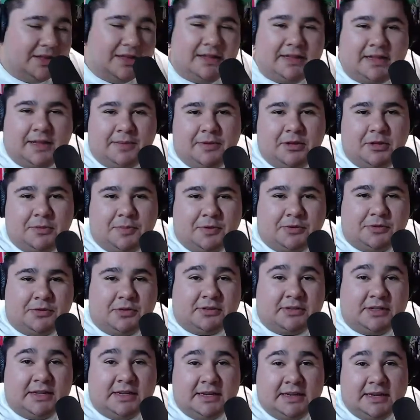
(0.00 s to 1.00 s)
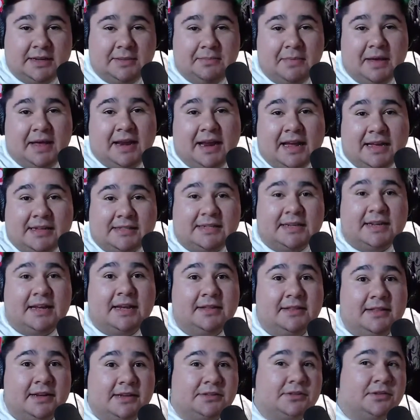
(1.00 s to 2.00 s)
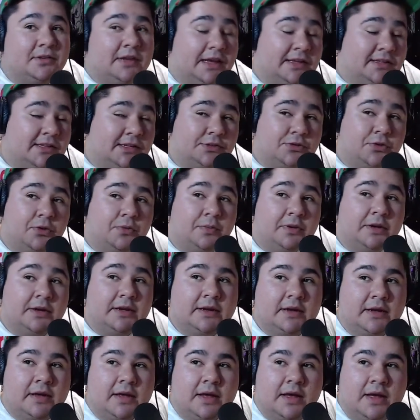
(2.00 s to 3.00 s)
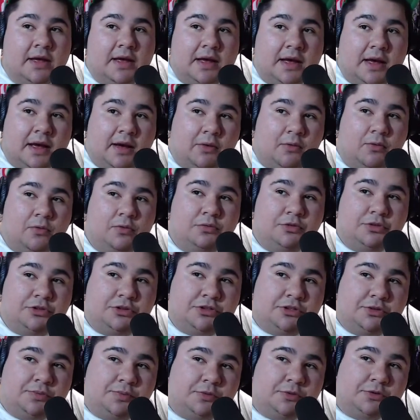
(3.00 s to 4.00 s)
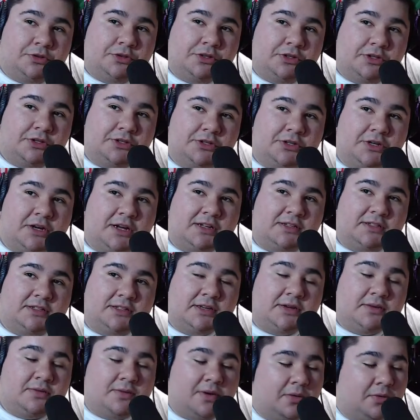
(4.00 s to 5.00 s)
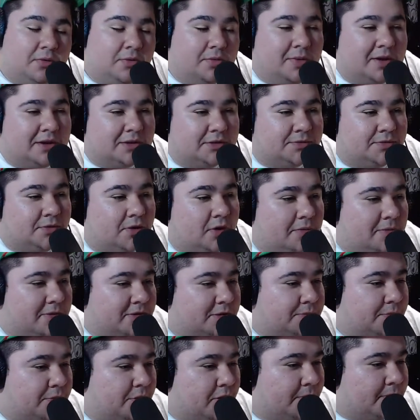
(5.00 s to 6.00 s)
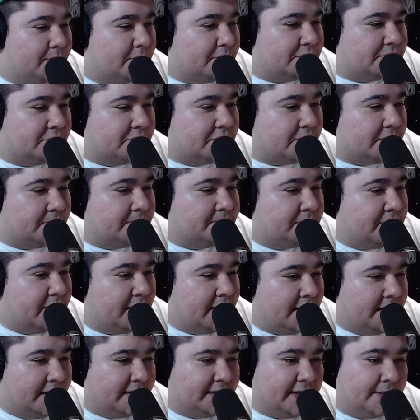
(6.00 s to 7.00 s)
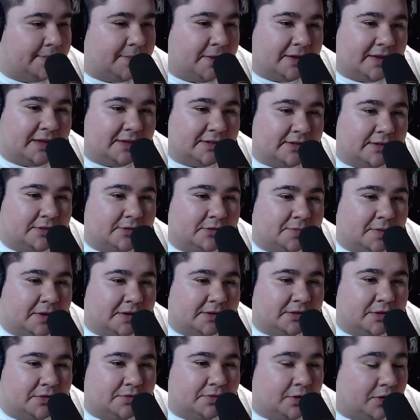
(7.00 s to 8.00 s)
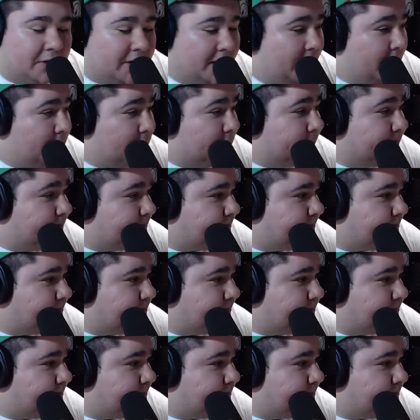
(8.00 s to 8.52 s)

e também de pessoas que merecem redescobrir alguns tipos de, de canção, algumas formas próprias de interpretação, expressão vocal